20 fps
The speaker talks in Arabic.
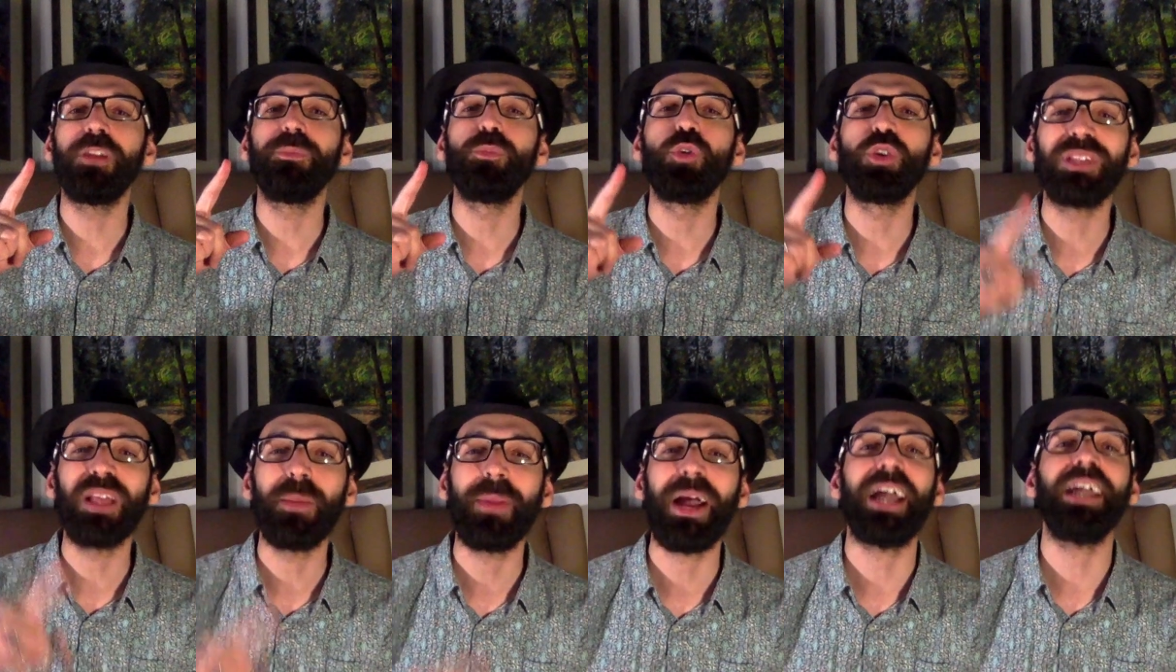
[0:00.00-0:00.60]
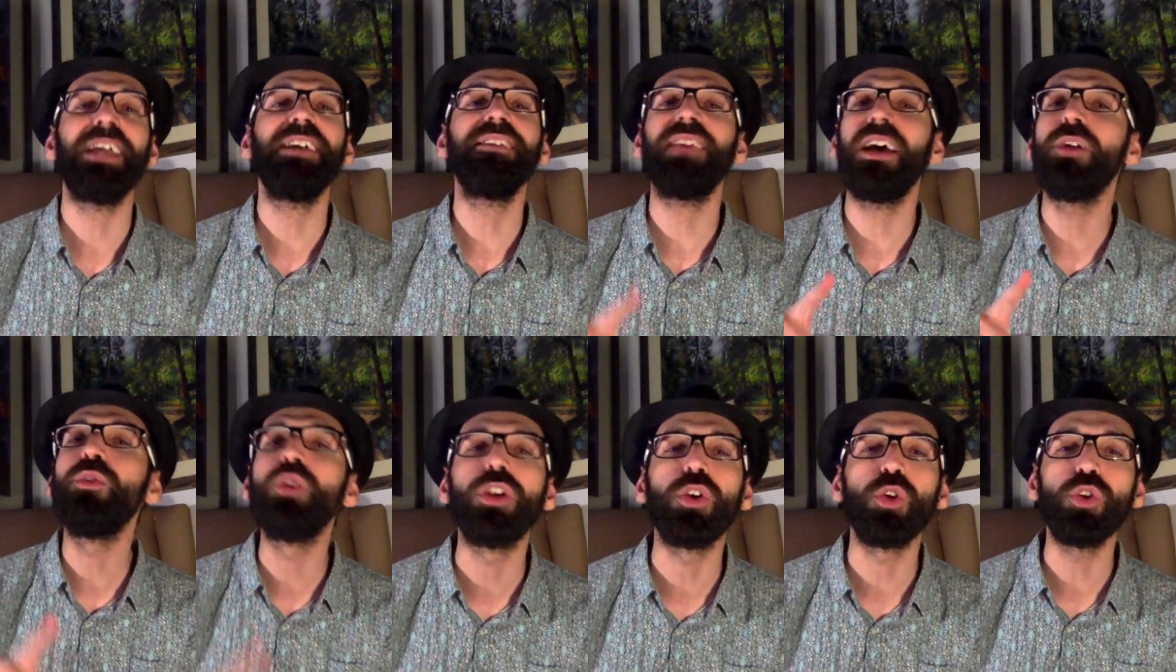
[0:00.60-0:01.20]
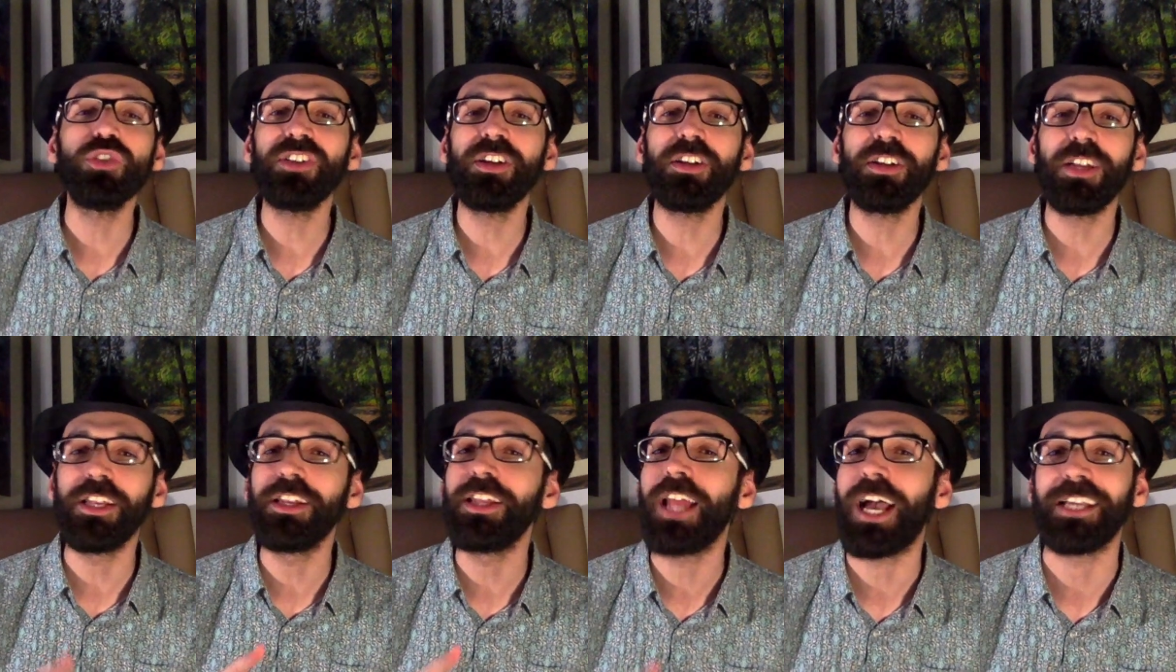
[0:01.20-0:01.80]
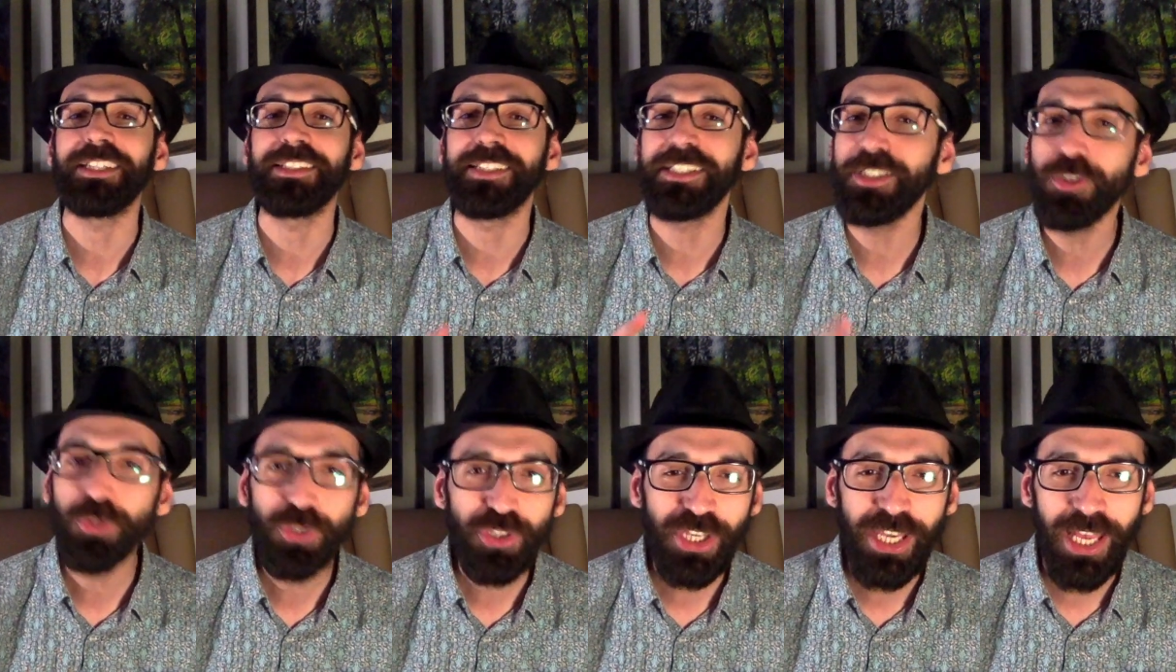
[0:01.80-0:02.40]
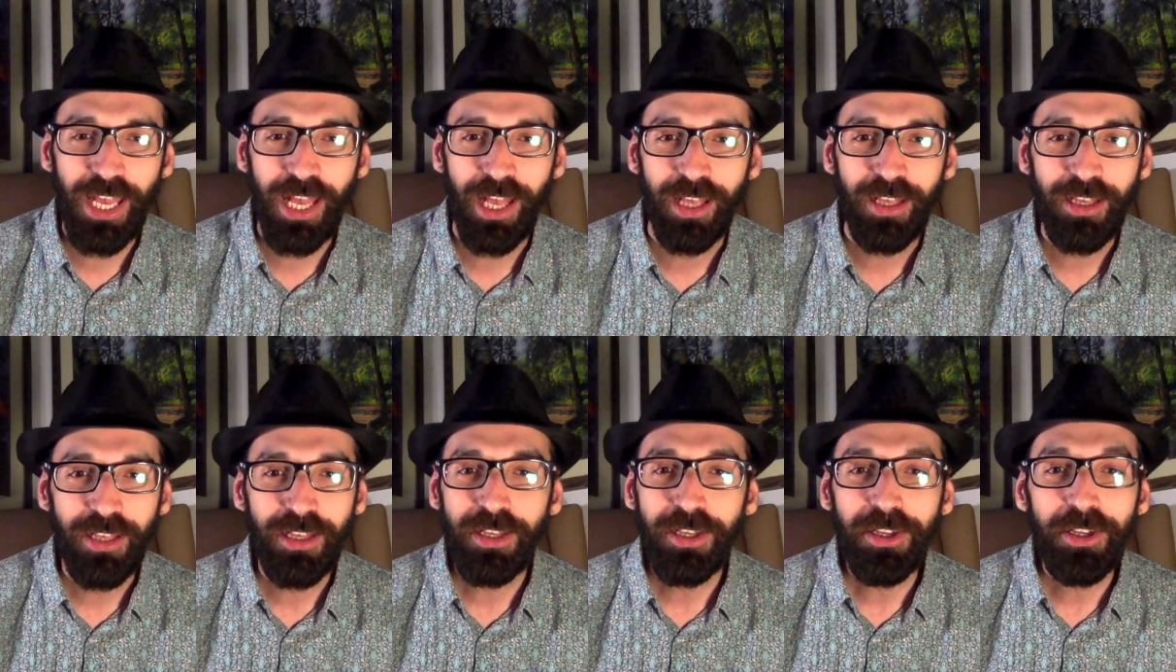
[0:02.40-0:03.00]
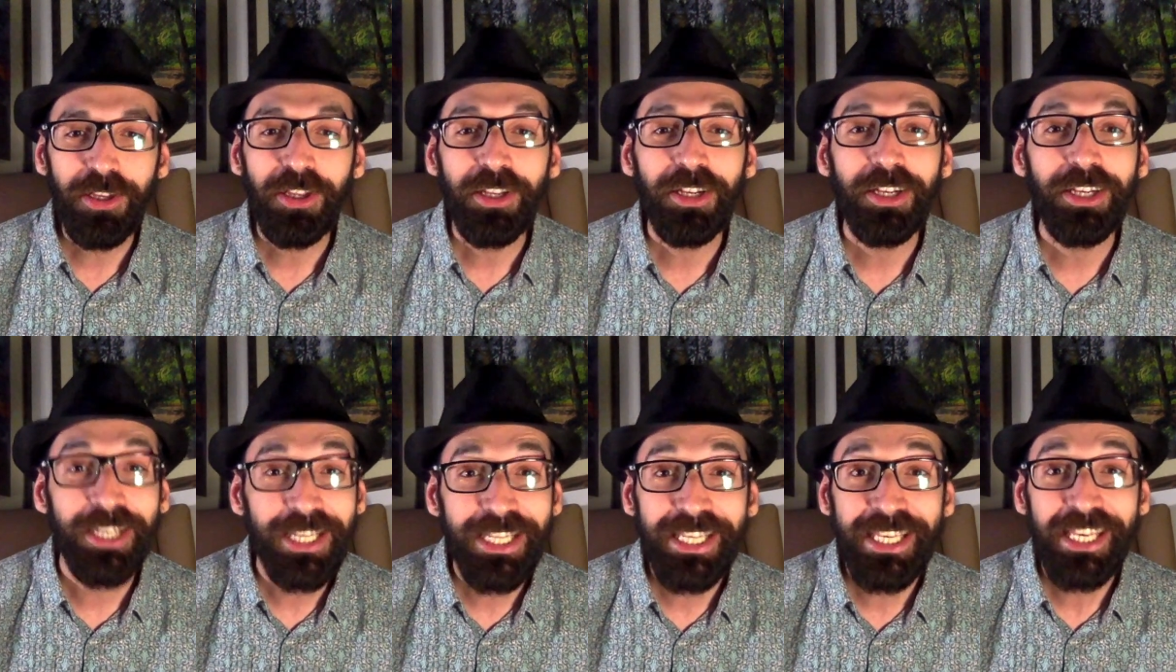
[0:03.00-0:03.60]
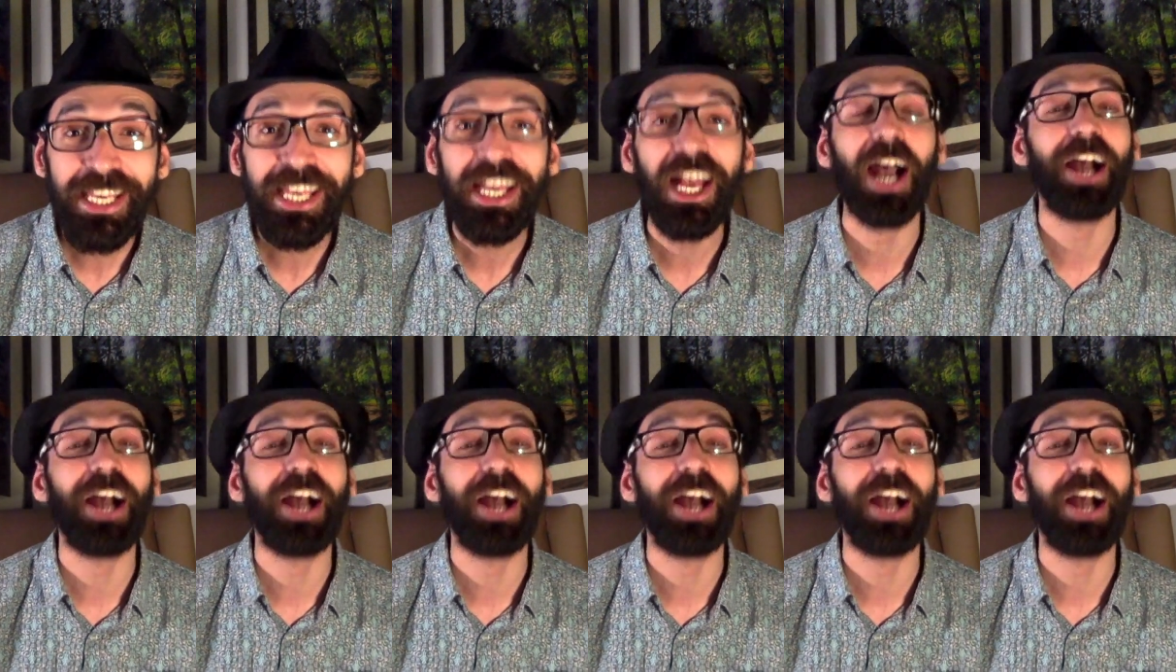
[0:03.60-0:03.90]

المجتمعات أو الأسر اللي عايزين ننشئها ليه؟